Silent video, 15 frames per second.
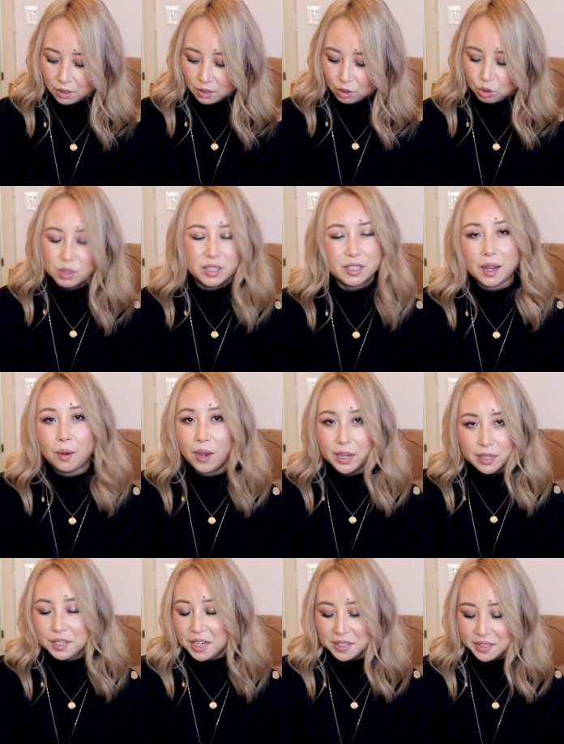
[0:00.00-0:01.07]
说实在话
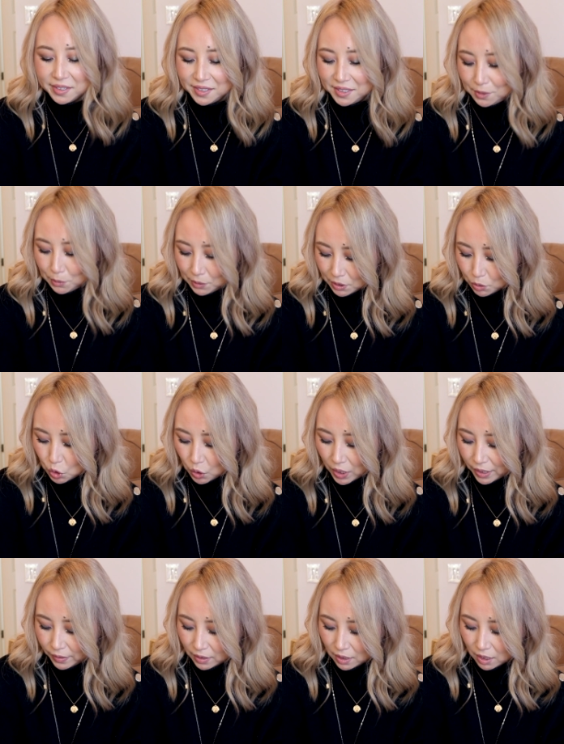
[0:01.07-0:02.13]
一年四季都能
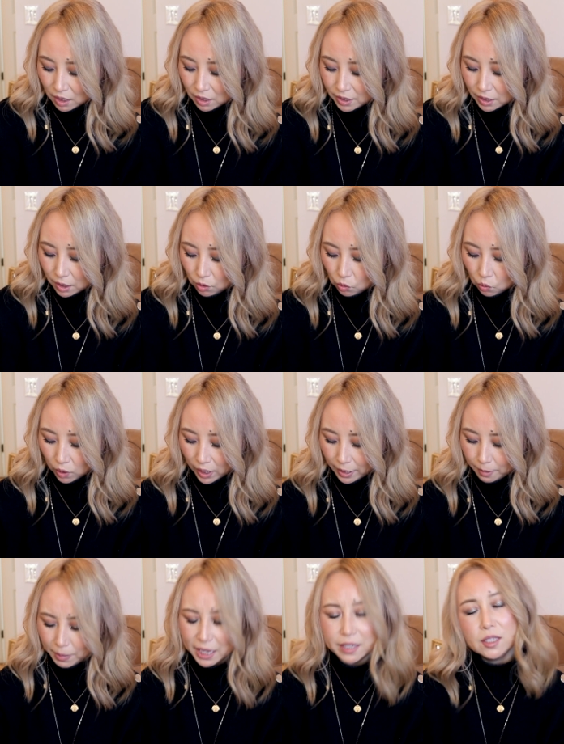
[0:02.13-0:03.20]
穿，而且我还
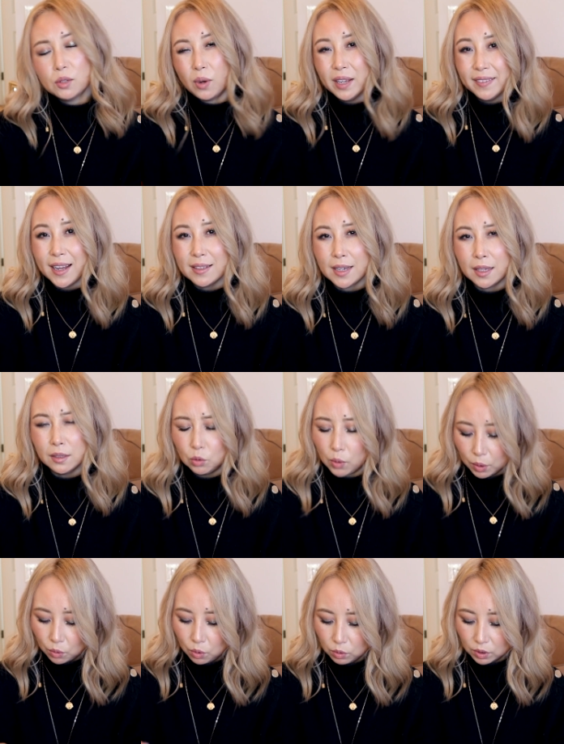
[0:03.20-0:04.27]
蛮喜欢他家的短
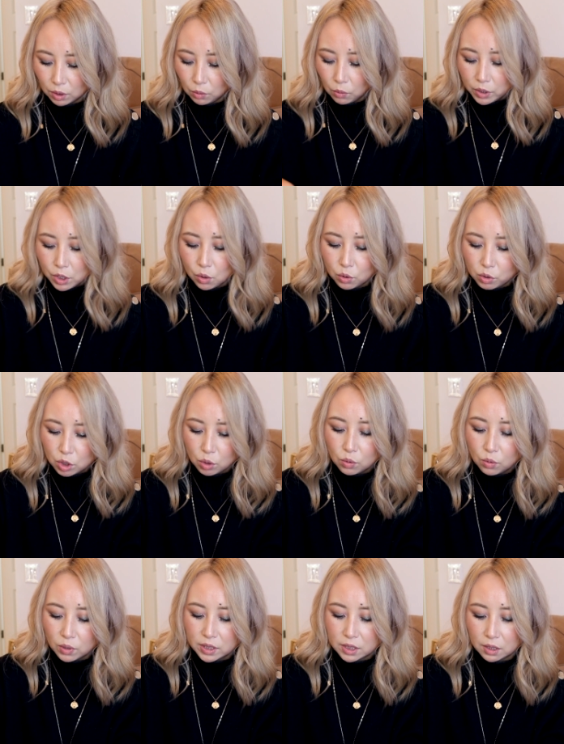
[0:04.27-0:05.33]
裤的。我有收
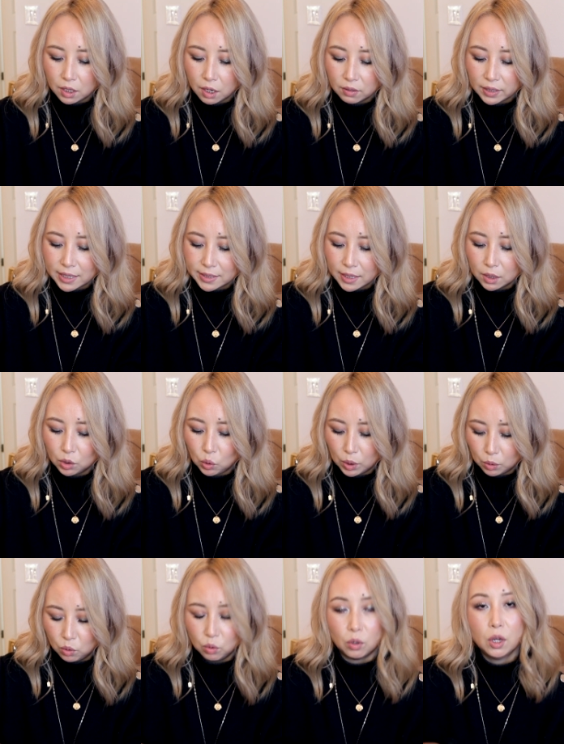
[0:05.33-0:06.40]
过几条他家的短
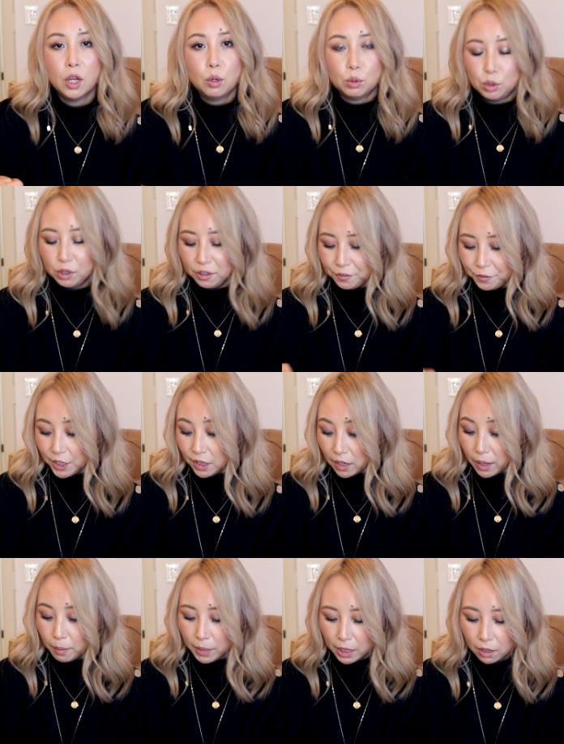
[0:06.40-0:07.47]
裤，我觉得 fit
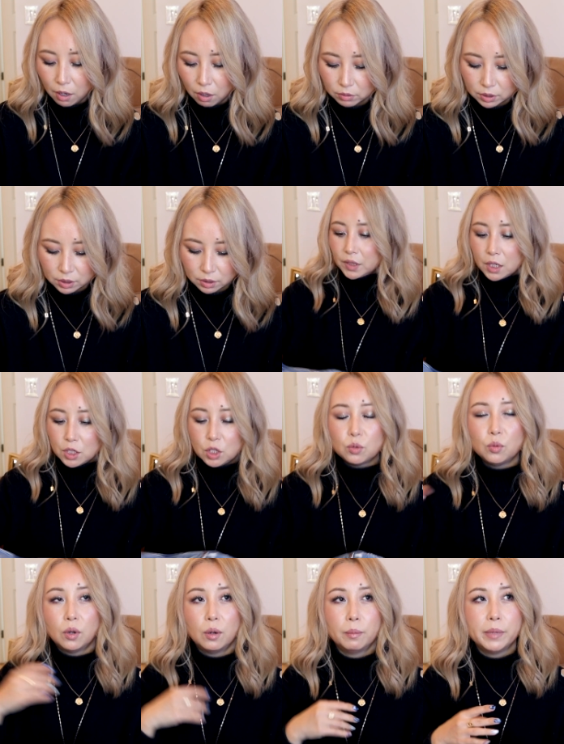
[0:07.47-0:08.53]
还蛮好的。但是
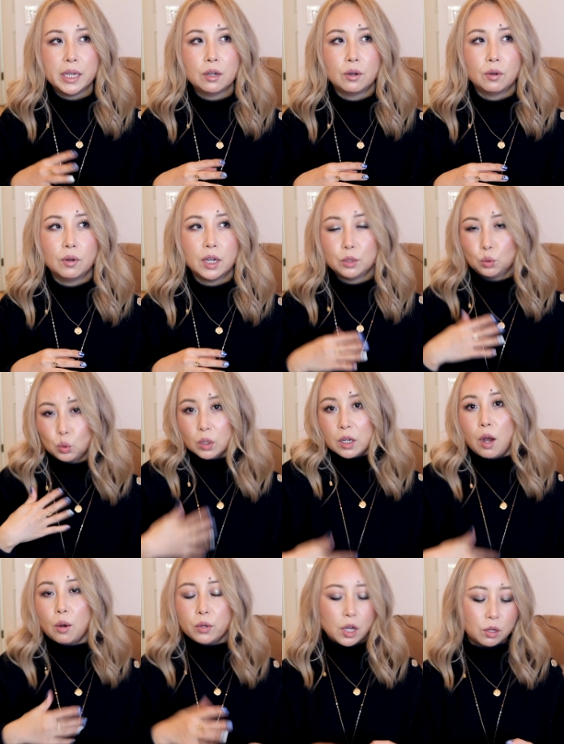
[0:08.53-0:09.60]
我没有很多
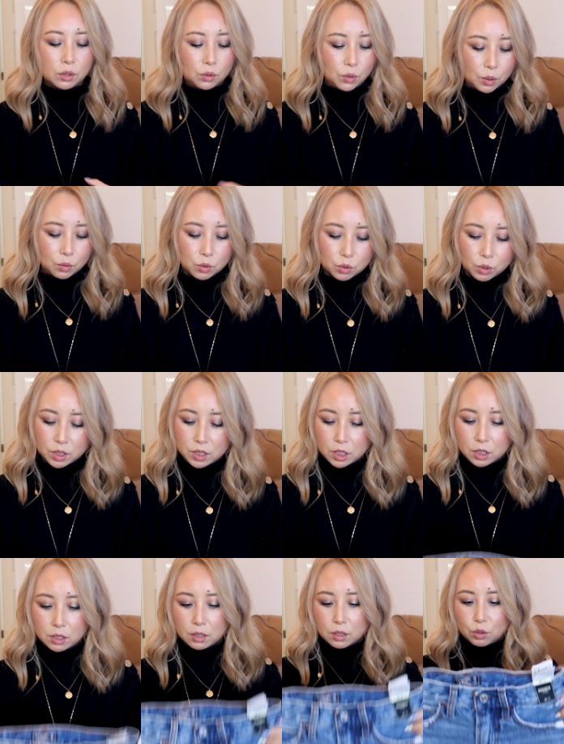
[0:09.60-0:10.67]
高腰的短裤，所以这
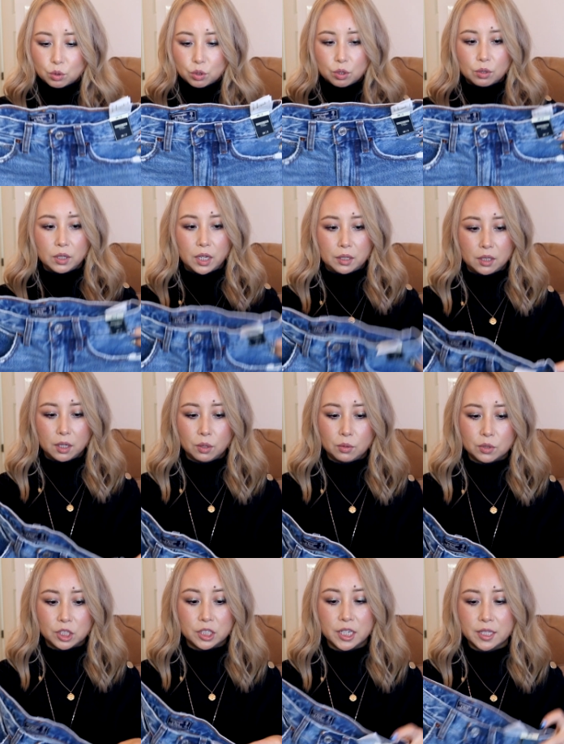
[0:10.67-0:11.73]
次呢就收了两条。我
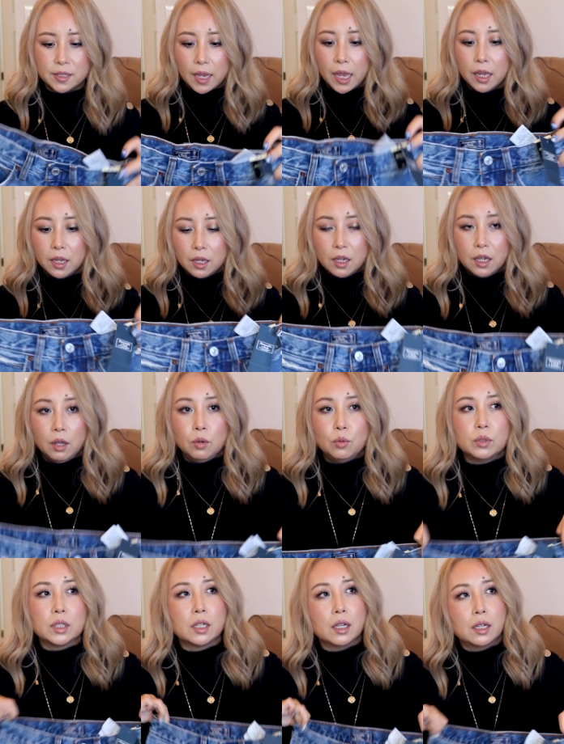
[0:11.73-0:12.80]
之前在黑
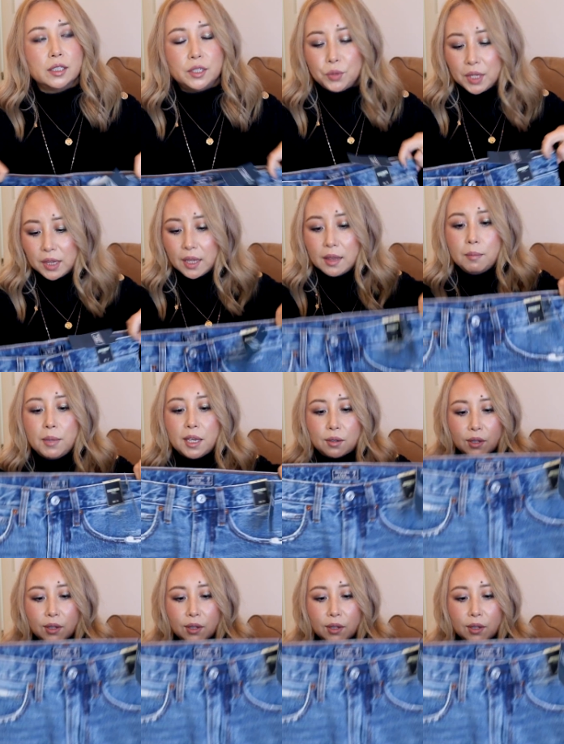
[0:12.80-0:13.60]
五的心愿单里面